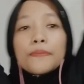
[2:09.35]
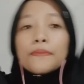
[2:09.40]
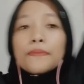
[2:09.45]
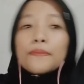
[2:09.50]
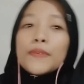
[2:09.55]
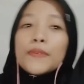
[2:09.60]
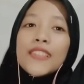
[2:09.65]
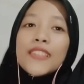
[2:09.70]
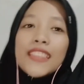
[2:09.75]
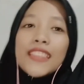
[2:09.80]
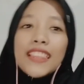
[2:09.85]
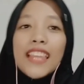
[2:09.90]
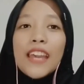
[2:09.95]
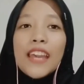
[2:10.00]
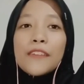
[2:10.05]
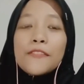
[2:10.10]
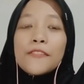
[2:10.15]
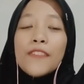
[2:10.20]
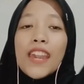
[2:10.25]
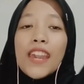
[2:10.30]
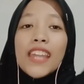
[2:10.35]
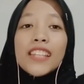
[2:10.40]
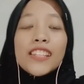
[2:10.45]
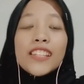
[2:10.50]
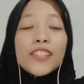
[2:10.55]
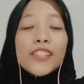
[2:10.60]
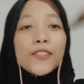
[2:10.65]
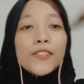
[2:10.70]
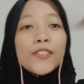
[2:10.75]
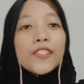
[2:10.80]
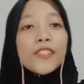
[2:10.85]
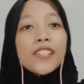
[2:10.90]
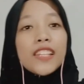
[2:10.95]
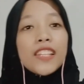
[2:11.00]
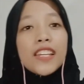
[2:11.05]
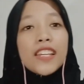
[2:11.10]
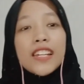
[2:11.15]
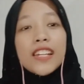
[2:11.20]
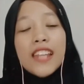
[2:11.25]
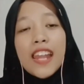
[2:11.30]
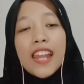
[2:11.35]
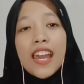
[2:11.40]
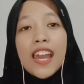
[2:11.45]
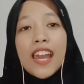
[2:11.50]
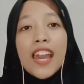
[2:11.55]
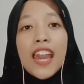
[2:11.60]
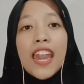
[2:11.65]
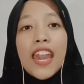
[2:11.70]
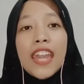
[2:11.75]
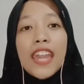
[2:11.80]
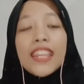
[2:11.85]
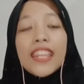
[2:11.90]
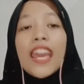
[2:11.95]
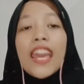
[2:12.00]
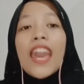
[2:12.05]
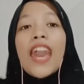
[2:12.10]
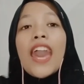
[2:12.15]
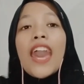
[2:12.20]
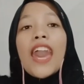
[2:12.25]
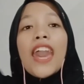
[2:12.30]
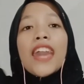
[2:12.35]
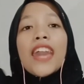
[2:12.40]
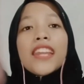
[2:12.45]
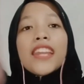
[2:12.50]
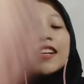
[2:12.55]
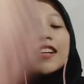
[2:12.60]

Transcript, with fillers: Put left and to the right and